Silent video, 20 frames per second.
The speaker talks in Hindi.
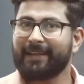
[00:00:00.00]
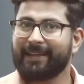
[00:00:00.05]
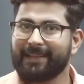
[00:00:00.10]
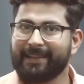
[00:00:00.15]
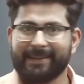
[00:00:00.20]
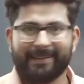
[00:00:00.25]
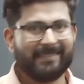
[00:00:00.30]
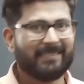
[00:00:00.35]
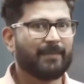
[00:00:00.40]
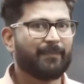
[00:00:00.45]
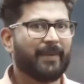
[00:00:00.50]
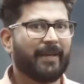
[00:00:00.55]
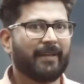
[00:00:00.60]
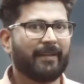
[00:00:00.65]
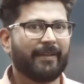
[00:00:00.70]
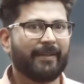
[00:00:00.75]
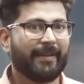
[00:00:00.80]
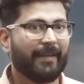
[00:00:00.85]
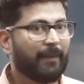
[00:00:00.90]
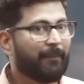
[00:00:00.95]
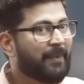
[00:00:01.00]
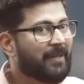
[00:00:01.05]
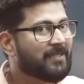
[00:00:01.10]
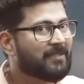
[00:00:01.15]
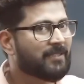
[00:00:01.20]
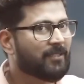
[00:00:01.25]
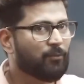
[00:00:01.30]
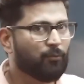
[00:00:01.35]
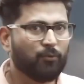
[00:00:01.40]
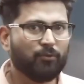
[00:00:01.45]
लेने से पहले एक बार
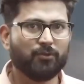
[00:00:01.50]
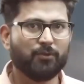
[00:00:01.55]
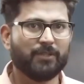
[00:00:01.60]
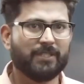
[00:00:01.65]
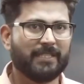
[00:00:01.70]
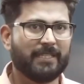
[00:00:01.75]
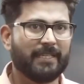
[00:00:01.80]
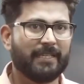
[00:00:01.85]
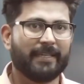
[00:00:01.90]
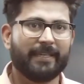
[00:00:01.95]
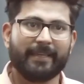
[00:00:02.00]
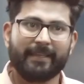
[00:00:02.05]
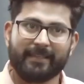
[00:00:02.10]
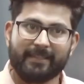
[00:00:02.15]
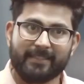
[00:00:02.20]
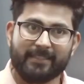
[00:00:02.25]
ज़रूर सोचिए कि